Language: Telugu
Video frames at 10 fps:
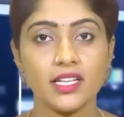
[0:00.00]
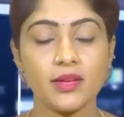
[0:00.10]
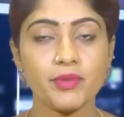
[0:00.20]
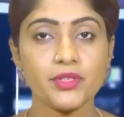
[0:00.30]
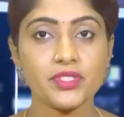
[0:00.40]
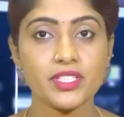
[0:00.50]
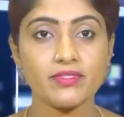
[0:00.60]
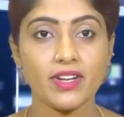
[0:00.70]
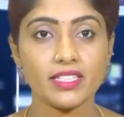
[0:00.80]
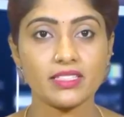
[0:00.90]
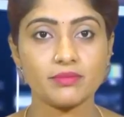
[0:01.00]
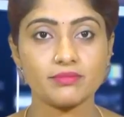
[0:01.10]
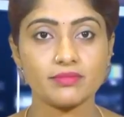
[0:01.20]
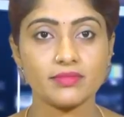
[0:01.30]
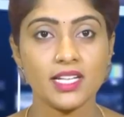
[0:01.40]
ఎంన్యూస్కి స్వాగతం
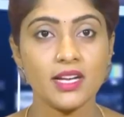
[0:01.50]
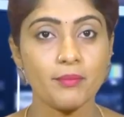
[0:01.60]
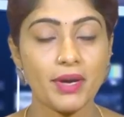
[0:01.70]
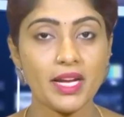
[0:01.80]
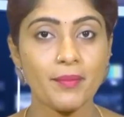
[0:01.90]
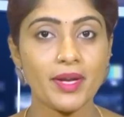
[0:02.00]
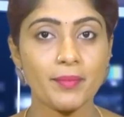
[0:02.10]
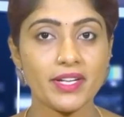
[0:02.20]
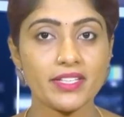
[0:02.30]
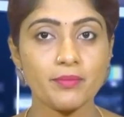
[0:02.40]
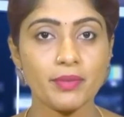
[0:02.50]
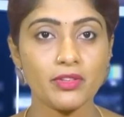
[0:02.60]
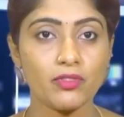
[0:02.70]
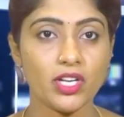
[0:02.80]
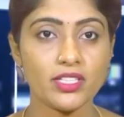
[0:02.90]
మండపేట పట్టణం పలు
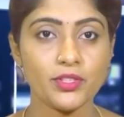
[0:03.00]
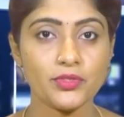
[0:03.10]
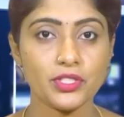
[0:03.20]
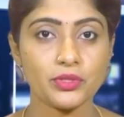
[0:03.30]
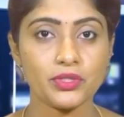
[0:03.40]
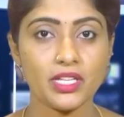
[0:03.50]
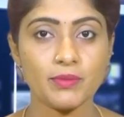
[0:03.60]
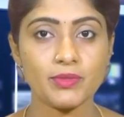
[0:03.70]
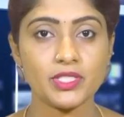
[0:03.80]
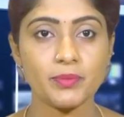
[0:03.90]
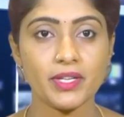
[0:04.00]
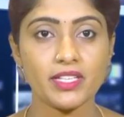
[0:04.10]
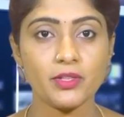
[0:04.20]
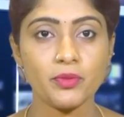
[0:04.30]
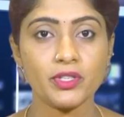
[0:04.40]
వార్డుల్లో జరుగుతున్న అభివృద్ధి
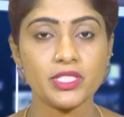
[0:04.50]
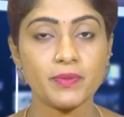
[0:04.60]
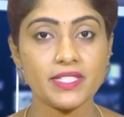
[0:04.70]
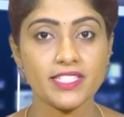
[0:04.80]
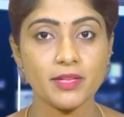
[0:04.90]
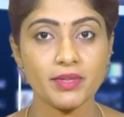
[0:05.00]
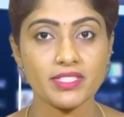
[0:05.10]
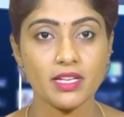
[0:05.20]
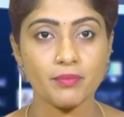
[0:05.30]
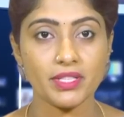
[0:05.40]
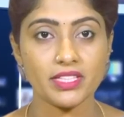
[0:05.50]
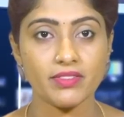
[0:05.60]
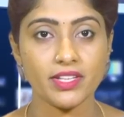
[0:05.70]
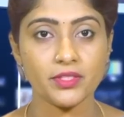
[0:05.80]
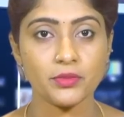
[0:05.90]
పనులను మున్సిపల్ చైర్పర్సన్
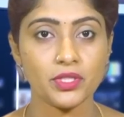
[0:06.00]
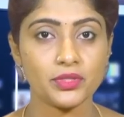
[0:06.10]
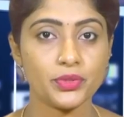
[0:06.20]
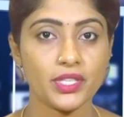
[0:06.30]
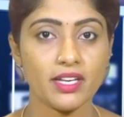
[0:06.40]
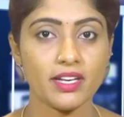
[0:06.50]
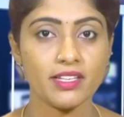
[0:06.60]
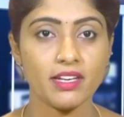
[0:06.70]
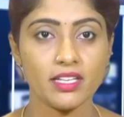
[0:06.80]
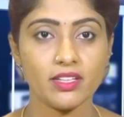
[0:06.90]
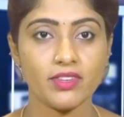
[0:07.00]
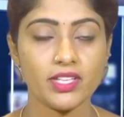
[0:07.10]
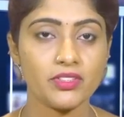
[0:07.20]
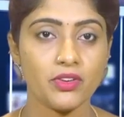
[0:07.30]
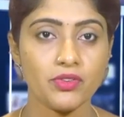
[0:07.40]
పత్తివాడ నూక దుర్గారాణి ఆయా
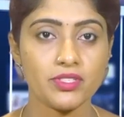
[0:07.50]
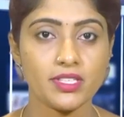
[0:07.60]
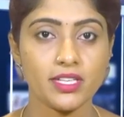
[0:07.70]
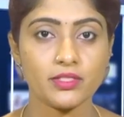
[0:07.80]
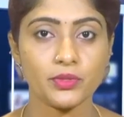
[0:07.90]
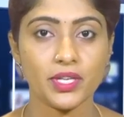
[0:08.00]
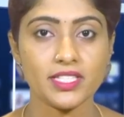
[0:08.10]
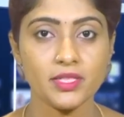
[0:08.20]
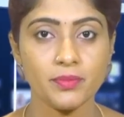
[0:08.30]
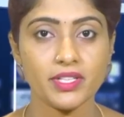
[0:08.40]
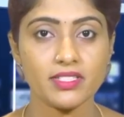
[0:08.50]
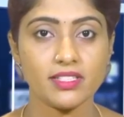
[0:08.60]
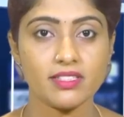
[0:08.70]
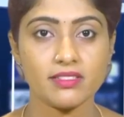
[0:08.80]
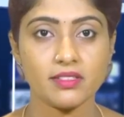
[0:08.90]
వార్డు కౌన్సిలర్లతో కలిసి
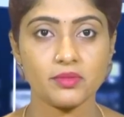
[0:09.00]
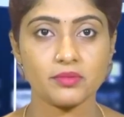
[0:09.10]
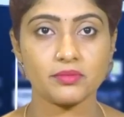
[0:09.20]
పరిశీలించారు